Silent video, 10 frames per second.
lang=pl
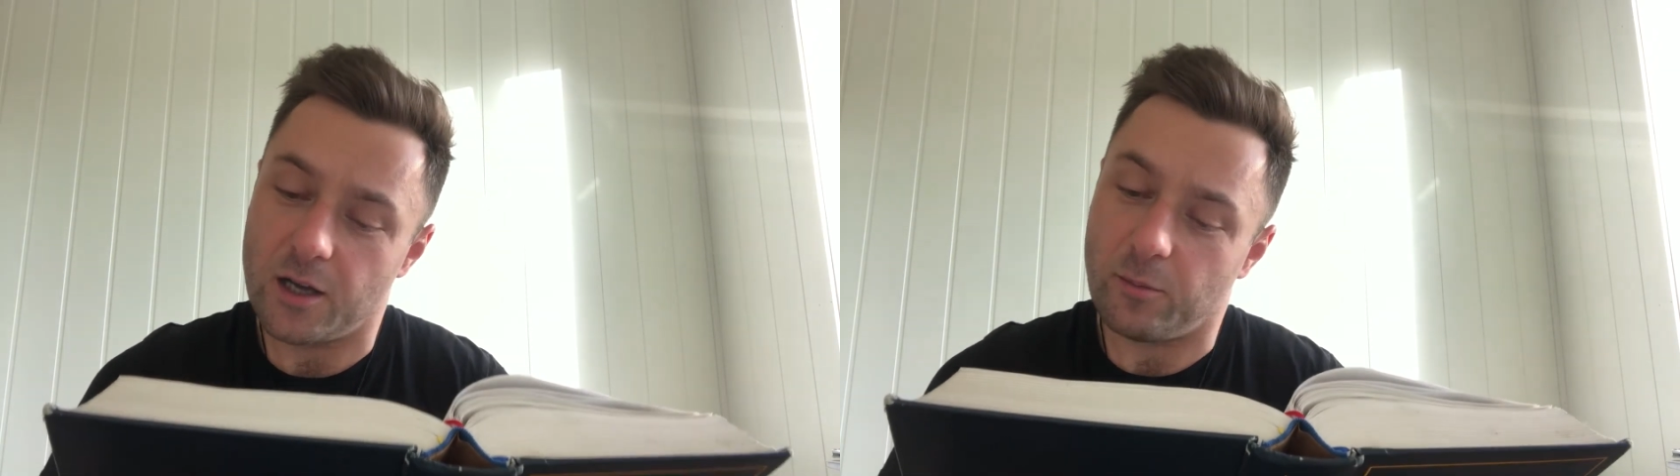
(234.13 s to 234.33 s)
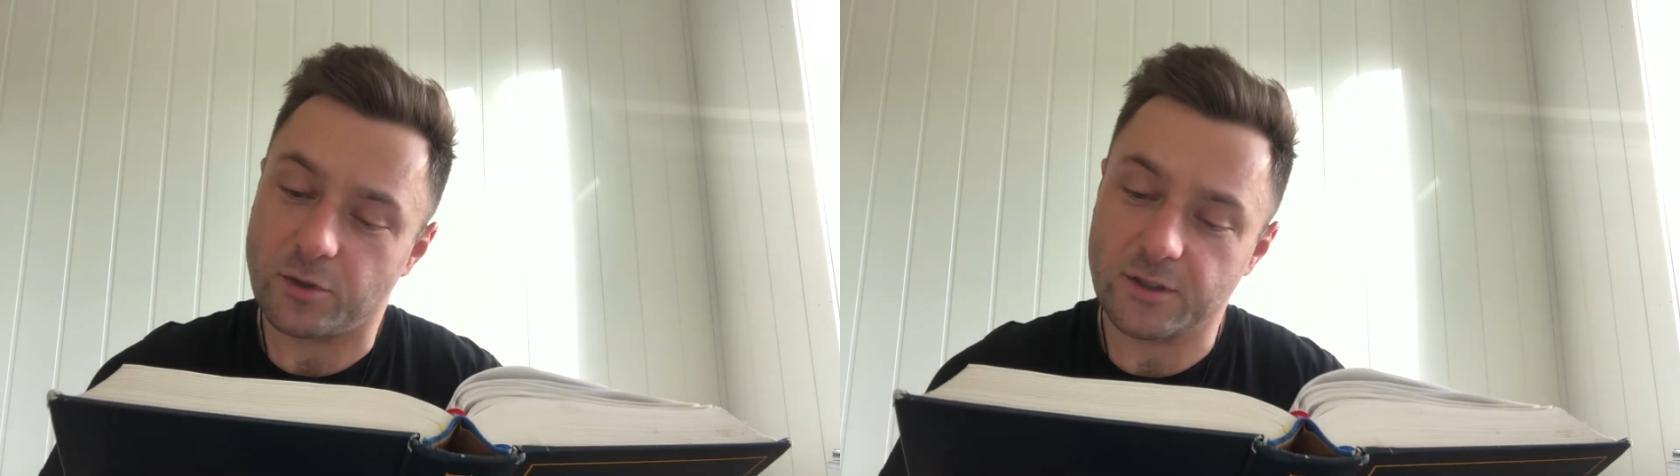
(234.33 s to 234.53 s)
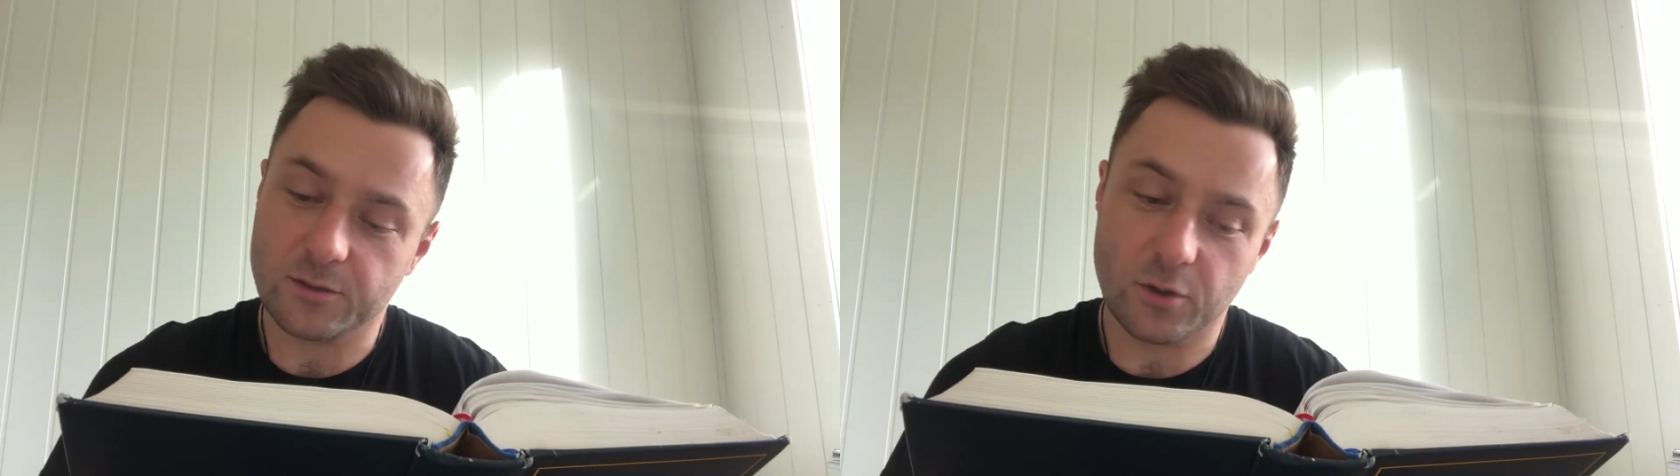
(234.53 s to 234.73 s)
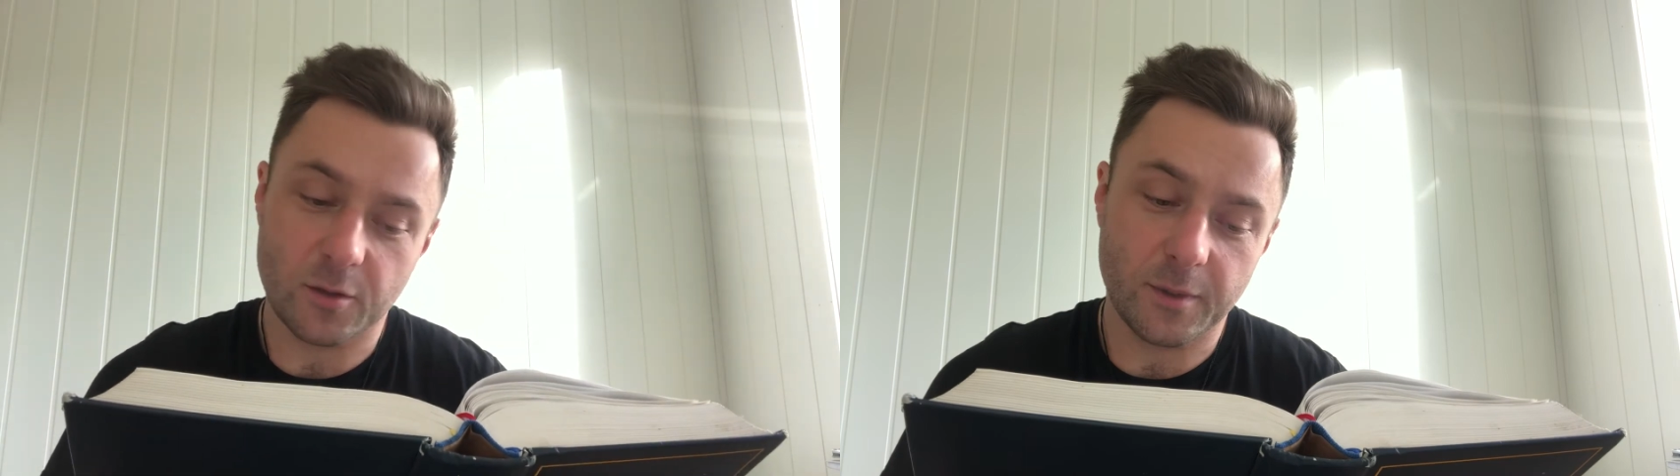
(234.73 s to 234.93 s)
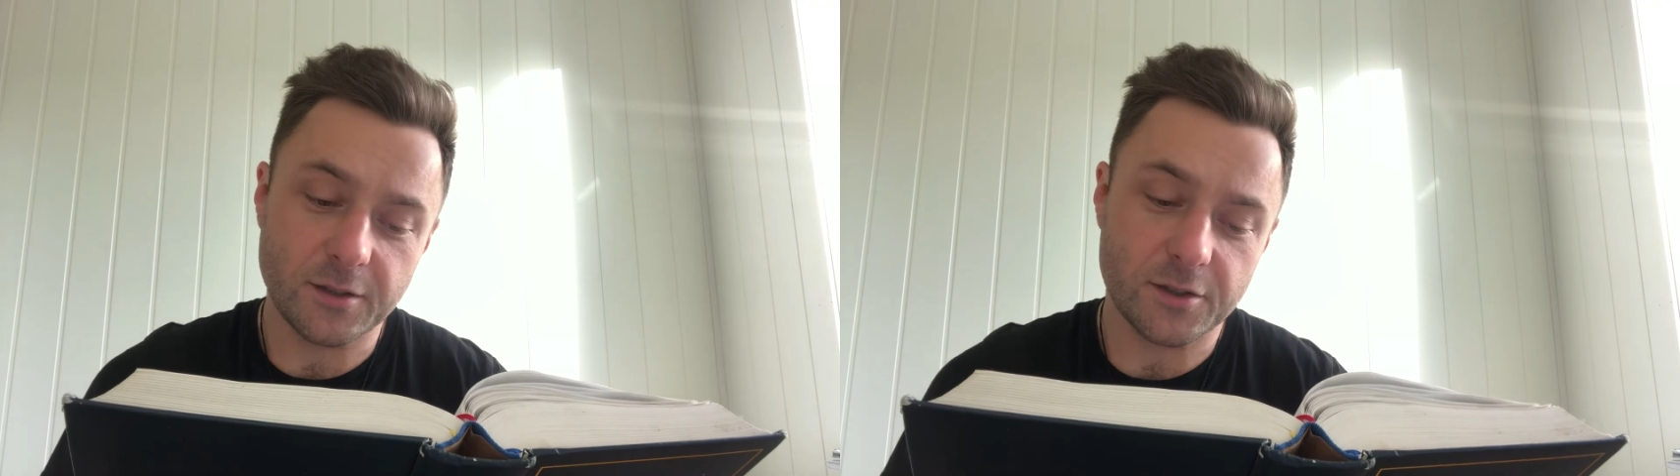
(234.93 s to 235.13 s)
podczas których
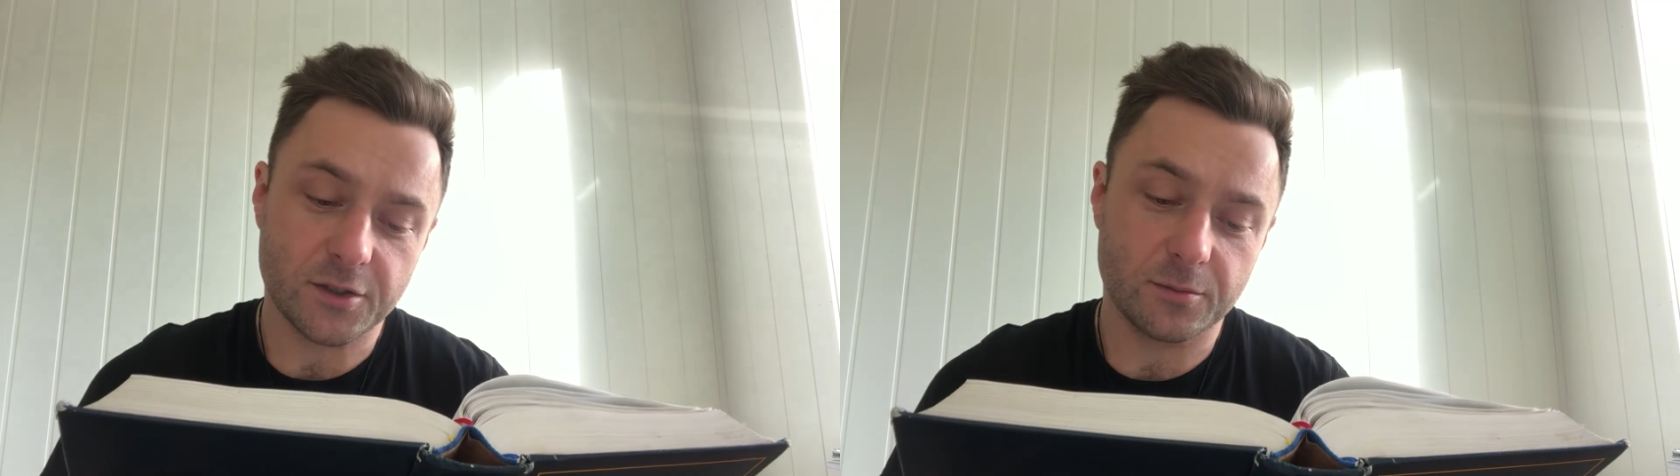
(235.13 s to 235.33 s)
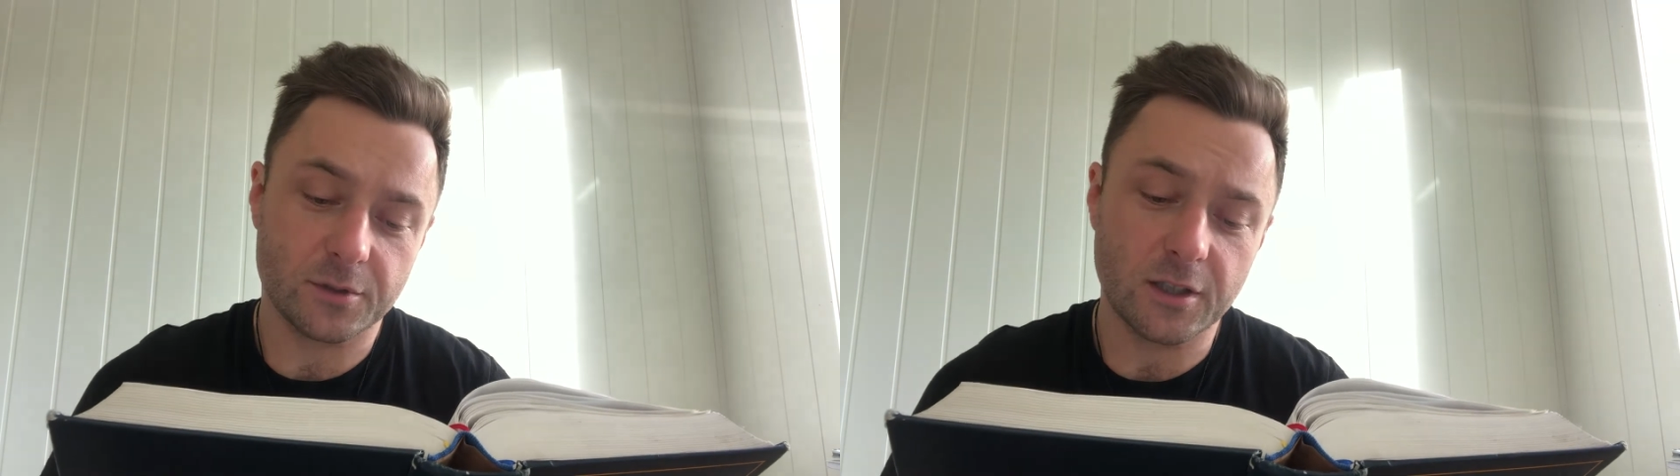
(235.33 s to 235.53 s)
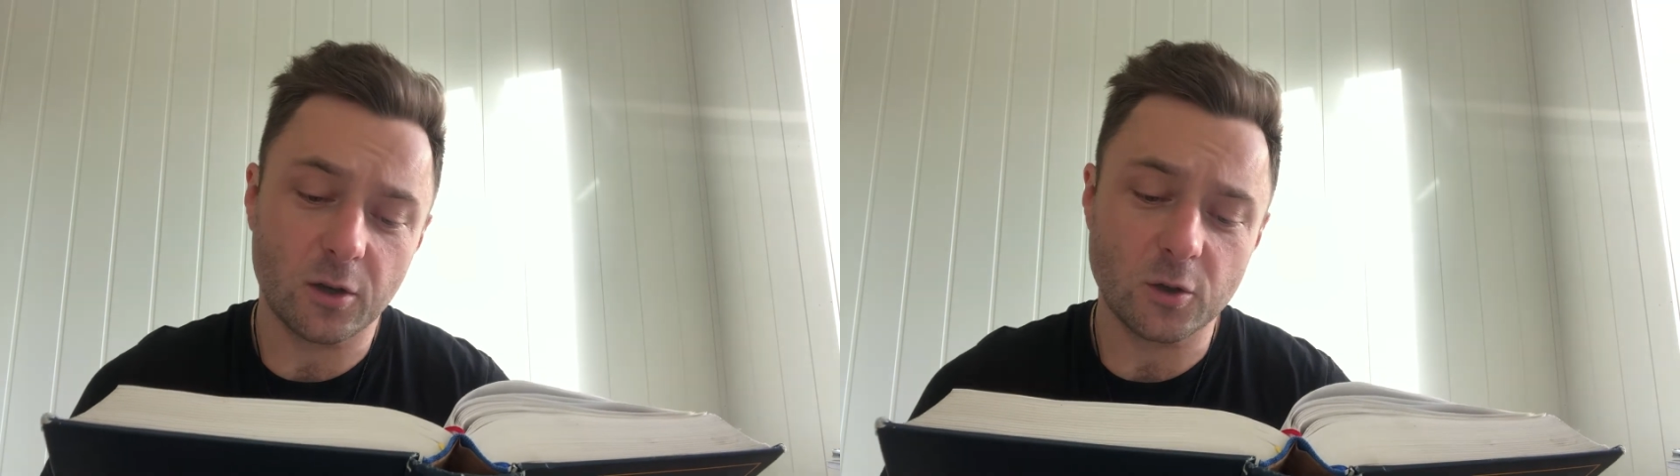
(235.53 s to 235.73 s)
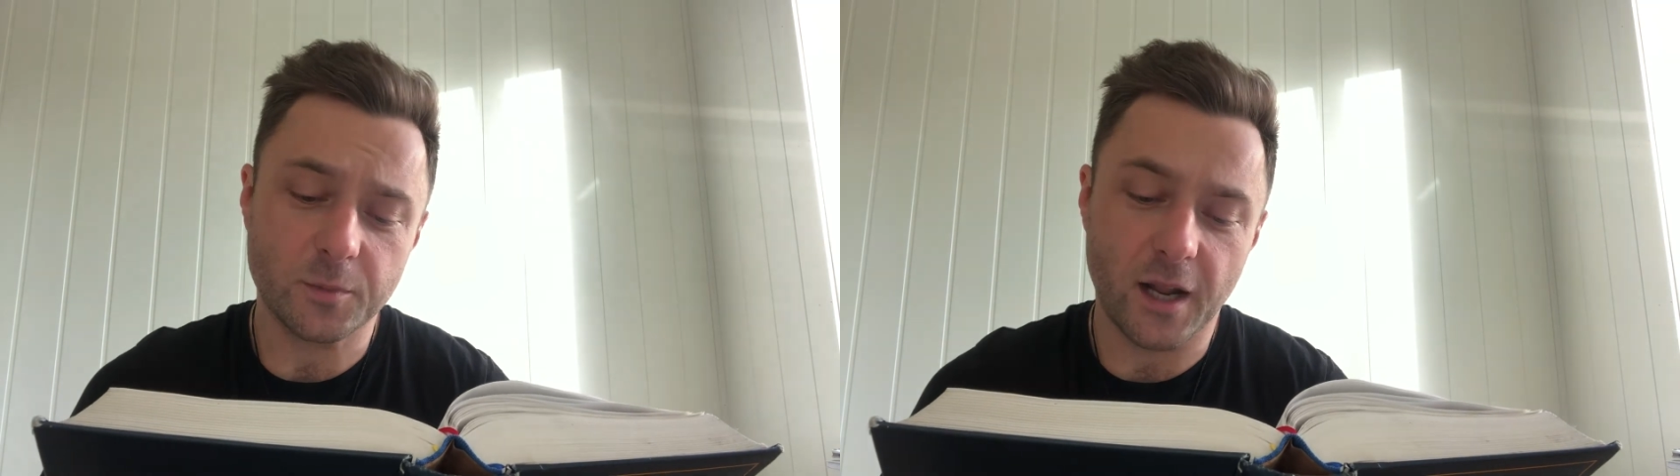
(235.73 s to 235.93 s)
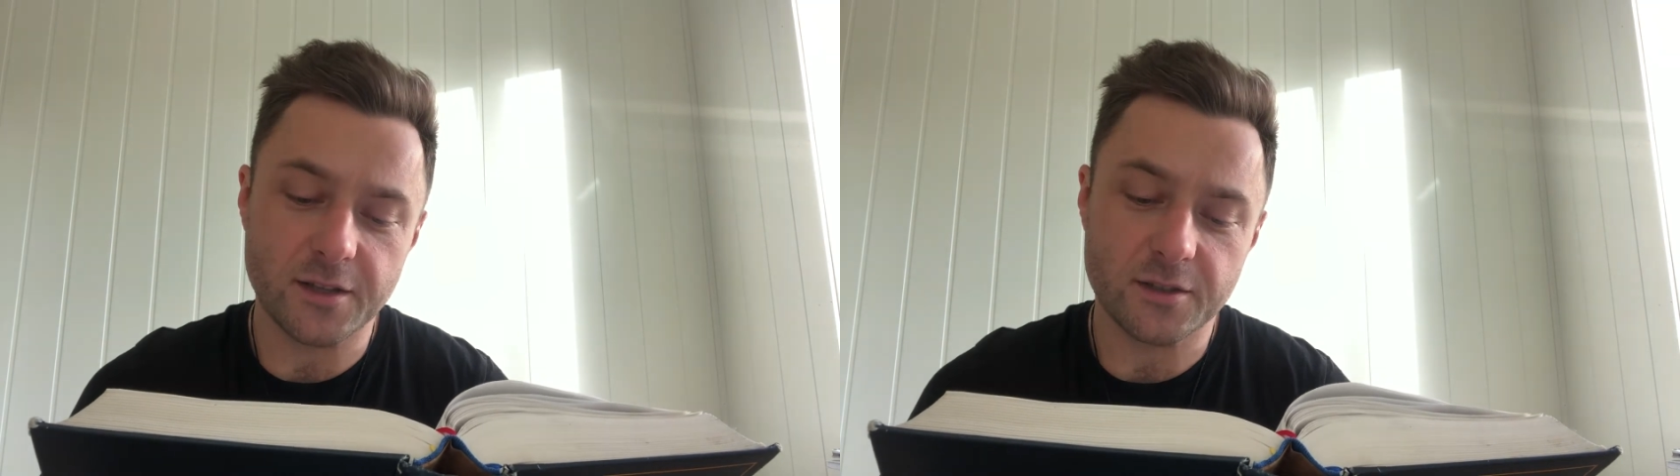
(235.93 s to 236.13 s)
będziesz się tylko
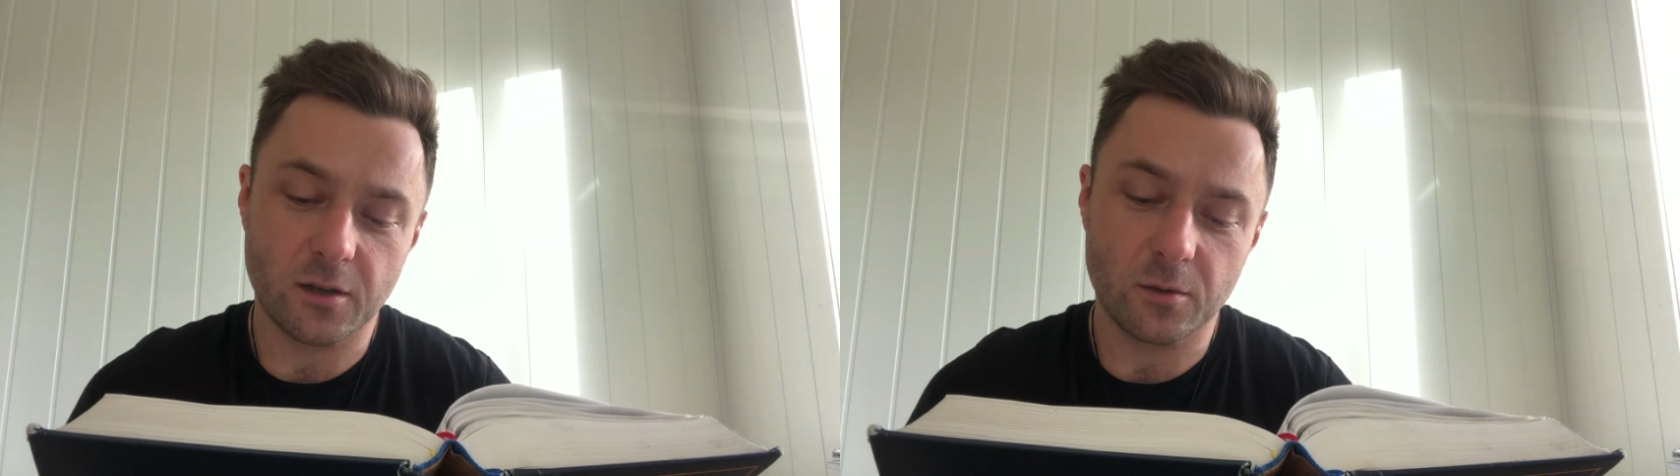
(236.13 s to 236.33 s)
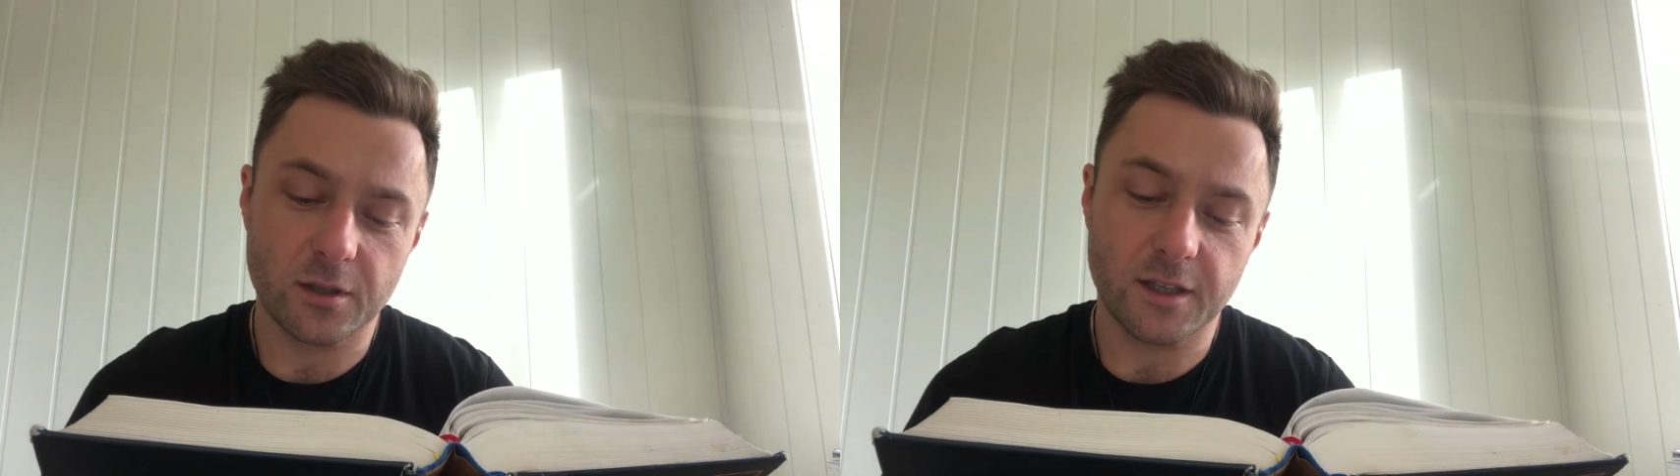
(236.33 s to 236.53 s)
odprężał